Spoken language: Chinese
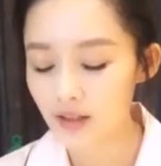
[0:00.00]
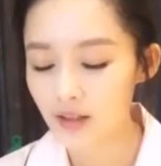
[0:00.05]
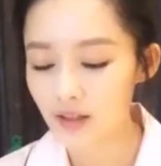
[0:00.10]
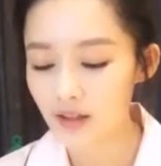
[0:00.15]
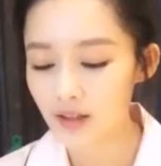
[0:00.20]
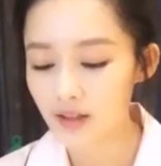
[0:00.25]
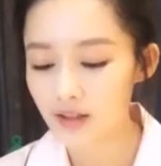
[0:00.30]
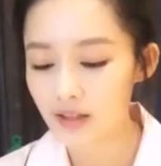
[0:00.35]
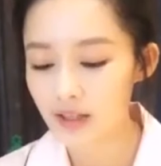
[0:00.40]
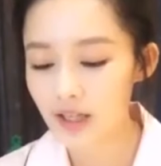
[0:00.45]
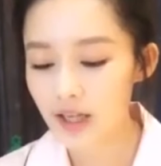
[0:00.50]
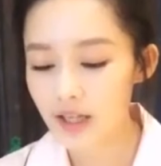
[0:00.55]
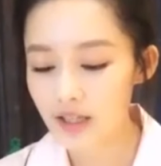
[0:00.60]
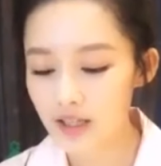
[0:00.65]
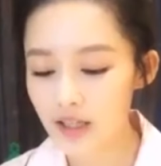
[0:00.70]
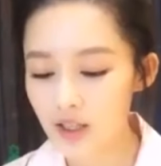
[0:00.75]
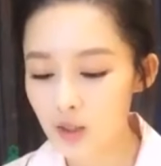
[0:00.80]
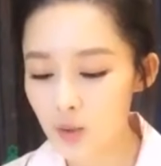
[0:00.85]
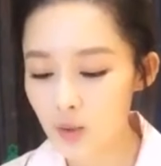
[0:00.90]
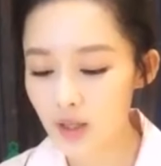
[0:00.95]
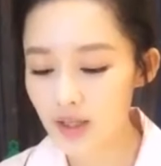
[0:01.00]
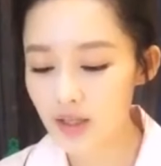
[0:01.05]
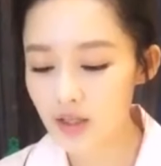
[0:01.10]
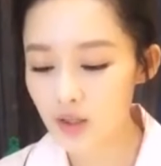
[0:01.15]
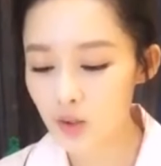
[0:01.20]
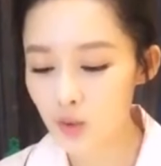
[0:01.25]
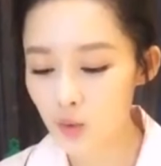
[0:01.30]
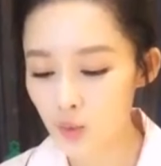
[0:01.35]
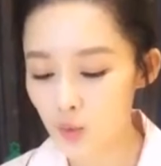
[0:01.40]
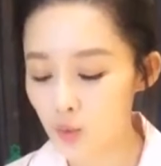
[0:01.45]
呃，这
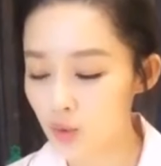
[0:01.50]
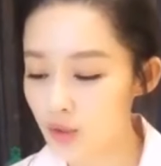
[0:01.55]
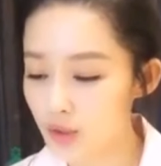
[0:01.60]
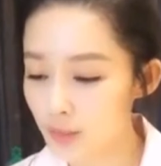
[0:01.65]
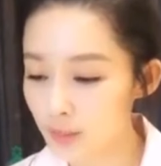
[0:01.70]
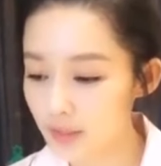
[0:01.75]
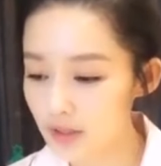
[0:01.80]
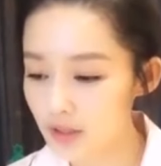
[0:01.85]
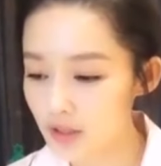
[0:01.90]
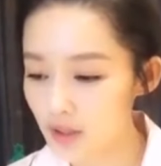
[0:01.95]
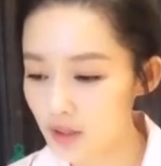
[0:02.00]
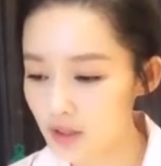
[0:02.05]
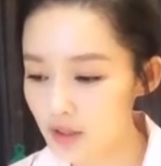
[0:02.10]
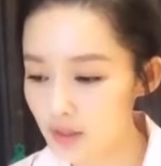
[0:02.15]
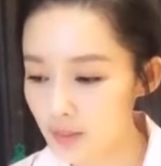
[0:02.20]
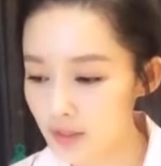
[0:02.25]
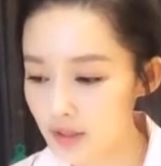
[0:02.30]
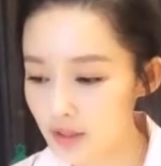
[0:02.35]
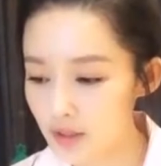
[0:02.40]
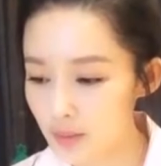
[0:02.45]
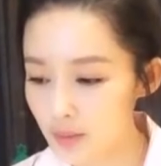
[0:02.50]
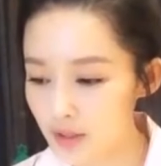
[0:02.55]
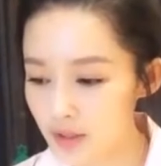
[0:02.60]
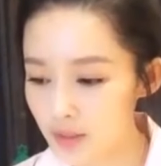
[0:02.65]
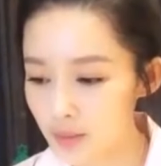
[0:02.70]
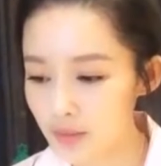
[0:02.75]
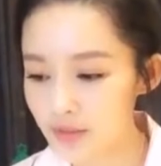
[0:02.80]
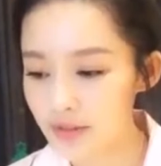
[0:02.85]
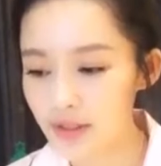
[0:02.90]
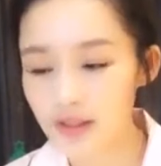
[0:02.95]
算是属于什么什什么
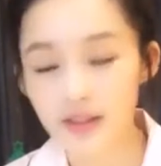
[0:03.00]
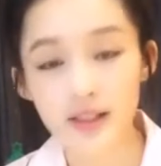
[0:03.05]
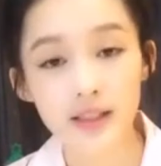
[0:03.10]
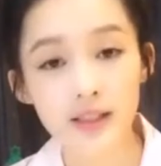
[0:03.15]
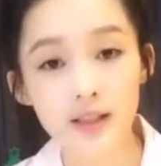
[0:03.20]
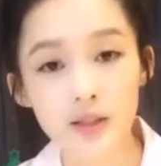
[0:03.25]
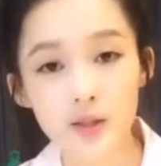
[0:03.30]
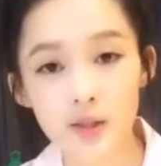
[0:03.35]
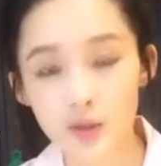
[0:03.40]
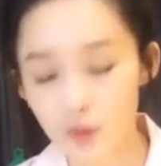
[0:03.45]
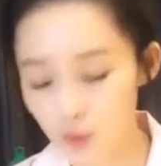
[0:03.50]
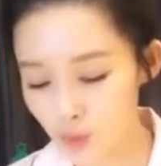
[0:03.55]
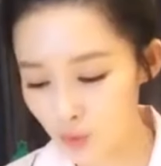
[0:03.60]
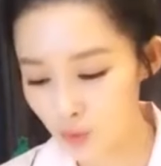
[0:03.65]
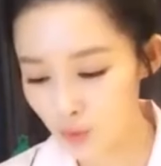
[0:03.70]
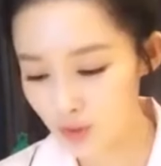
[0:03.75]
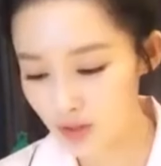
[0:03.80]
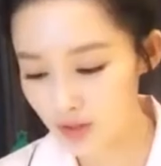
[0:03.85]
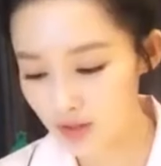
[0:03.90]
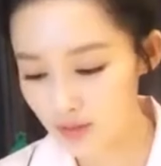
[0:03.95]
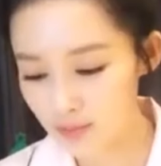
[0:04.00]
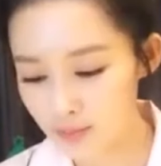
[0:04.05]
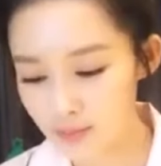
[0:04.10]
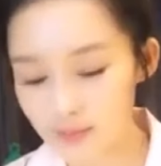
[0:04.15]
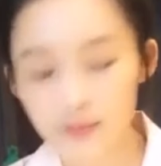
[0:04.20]
什么什么问题？这属于